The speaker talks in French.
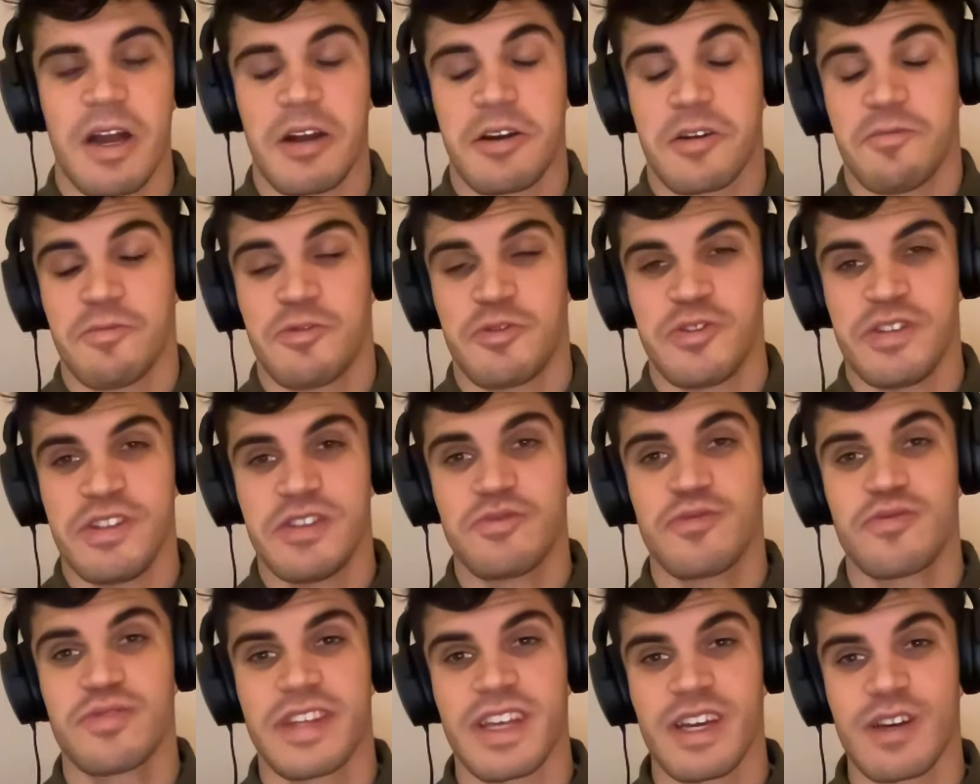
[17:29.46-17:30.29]
comme tu dis,
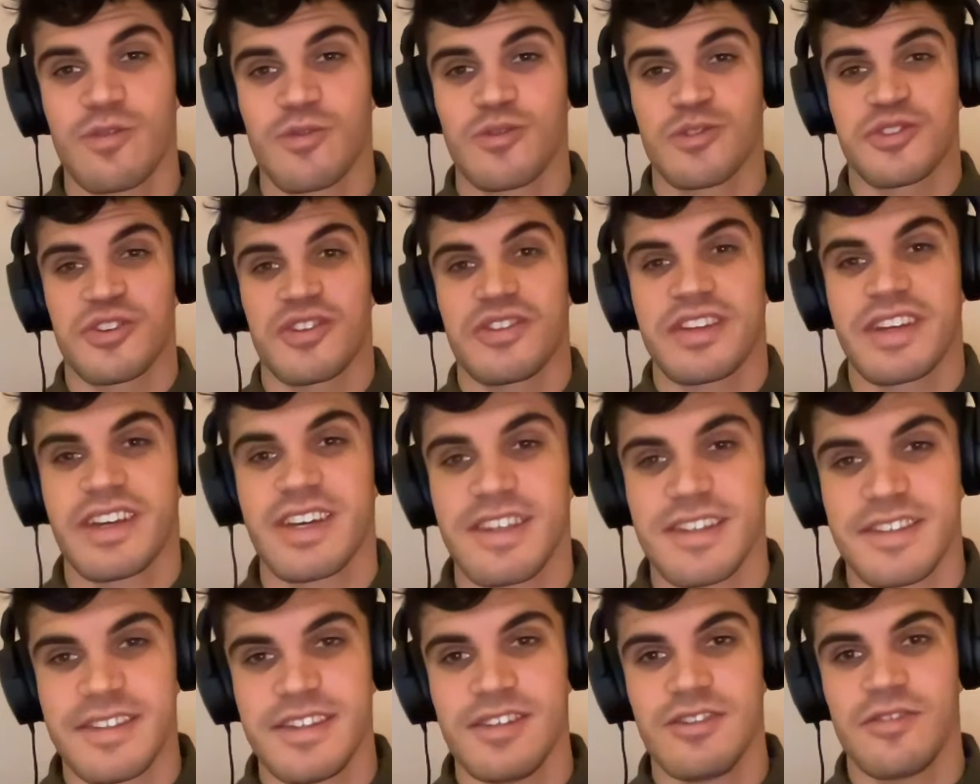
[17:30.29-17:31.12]
tout est concentré
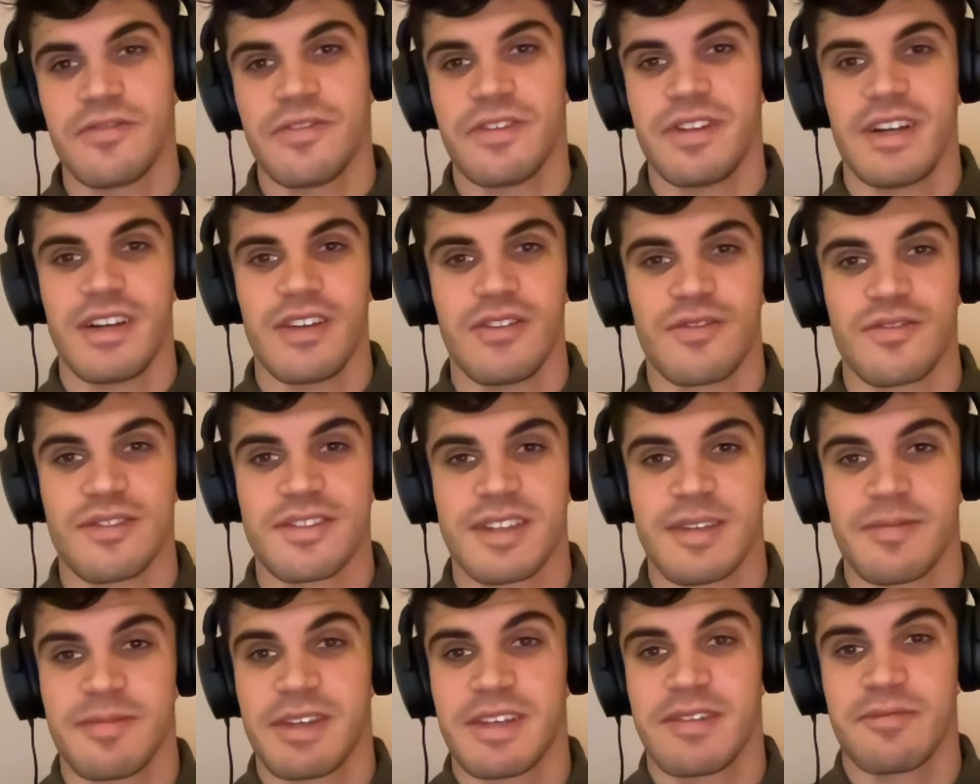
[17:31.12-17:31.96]
ici au final, donc
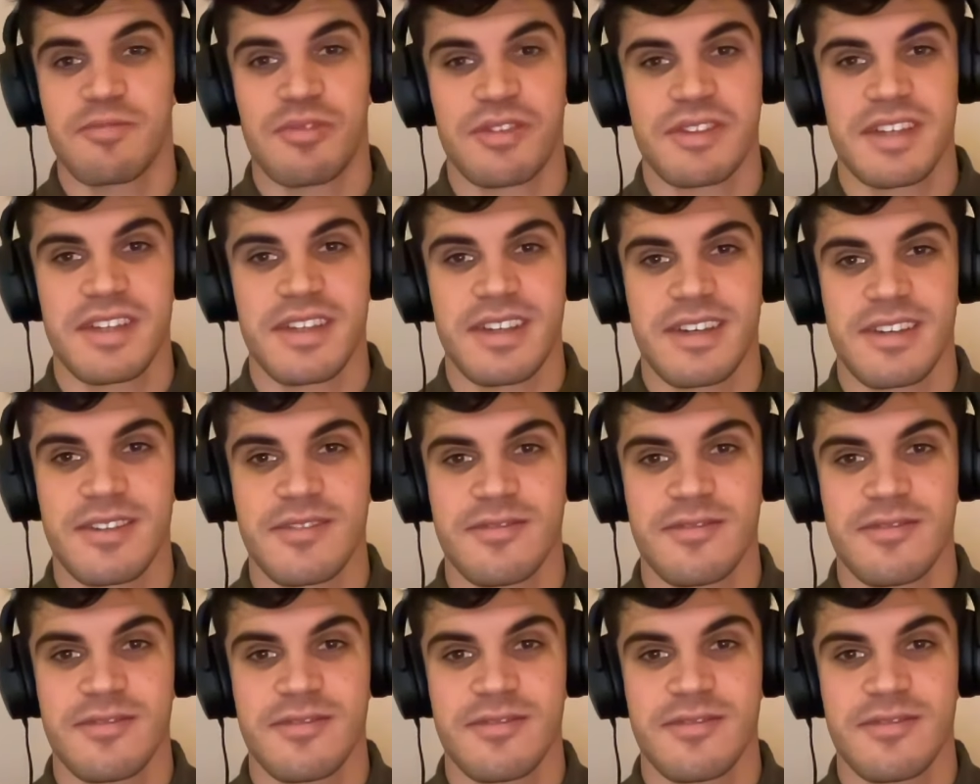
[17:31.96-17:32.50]
c'est peut-être pour cette raison.